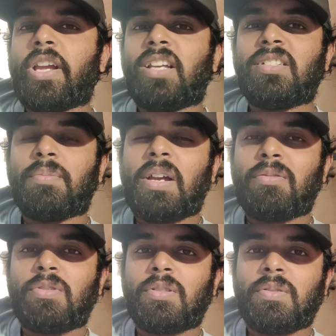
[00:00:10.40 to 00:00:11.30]
ஓகே கேஸ் நம்ம
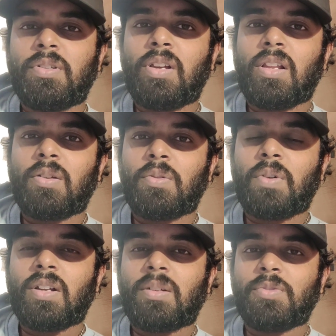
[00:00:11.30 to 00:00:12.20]
பேக் சொன்ன வீடியோ எல்லாருக்கும்
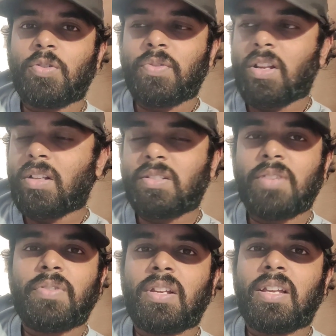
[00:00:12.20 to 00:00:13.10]
வணக்கம் சோஃபில் எல்லாரும்
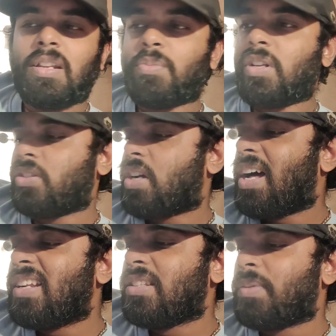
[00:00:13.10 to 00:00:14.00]
சேஃபாக இருக்கீங்க நம்புறேன் ஸோ
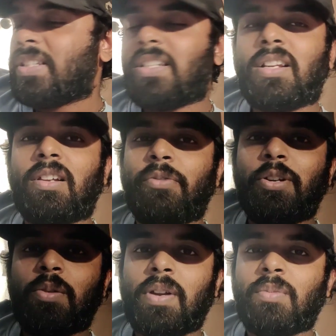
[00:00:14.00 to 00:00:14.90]
காலேருந்து பார்த்தீங்கன்னா நல்ல
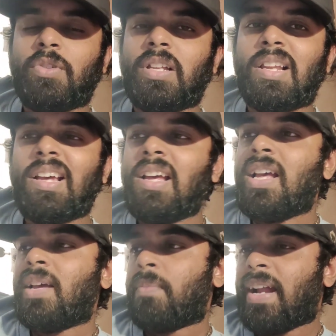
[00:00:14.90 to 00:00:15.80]
வீடியோ பண்ண முடியல
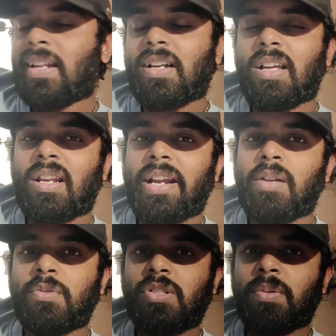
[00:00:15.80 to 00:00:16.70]
மேட்ருனா
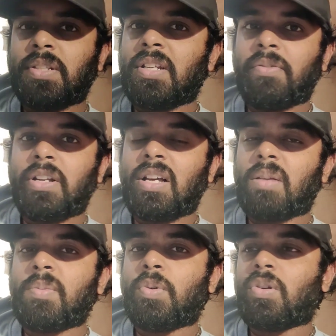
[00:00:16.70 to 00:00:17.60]
ரைடு முடிச்சுட்டு பார்த்தீங்கன்னா வீட்டுக்கு
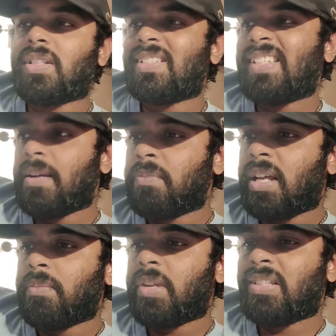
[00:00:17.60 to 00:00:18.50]
கிளம்ப போகிறோம் அட் சேம்
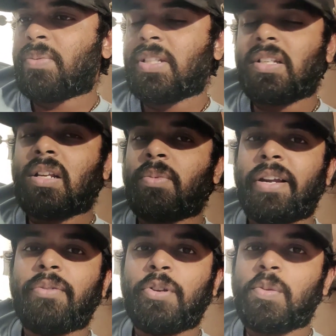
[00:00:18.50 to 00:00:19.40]
டைம் நேற்று பார்த்தீங்கன்னா நம்ம
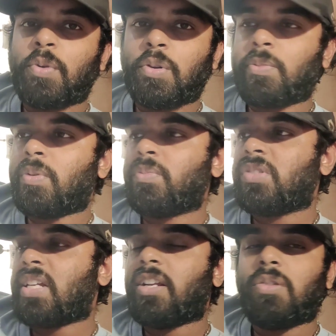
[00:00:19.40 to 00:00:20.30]
ரைடு வீடியோ போட்டிருப்போம்
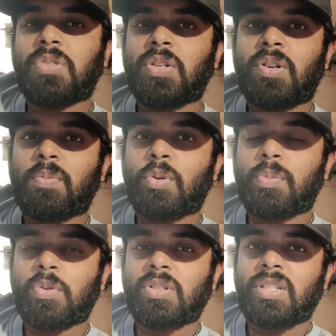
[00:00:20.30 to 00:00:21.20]
சென்னை டு விஜயோட
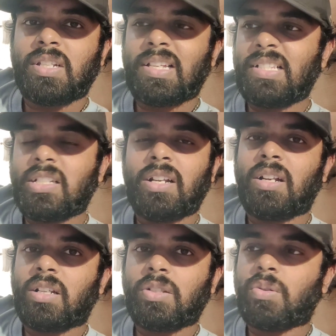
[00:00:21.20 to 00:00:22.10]
போகிறப்போ ஒரு சின்ன
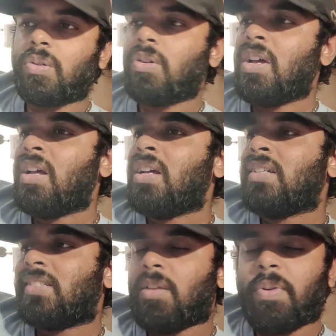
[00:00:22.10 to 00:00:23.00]
இன்சிடென்ட் நடந்திருக்கும்
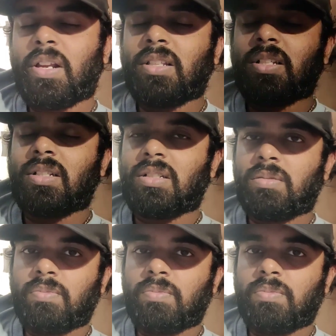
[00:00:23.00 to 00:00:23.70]
சில பேர் அது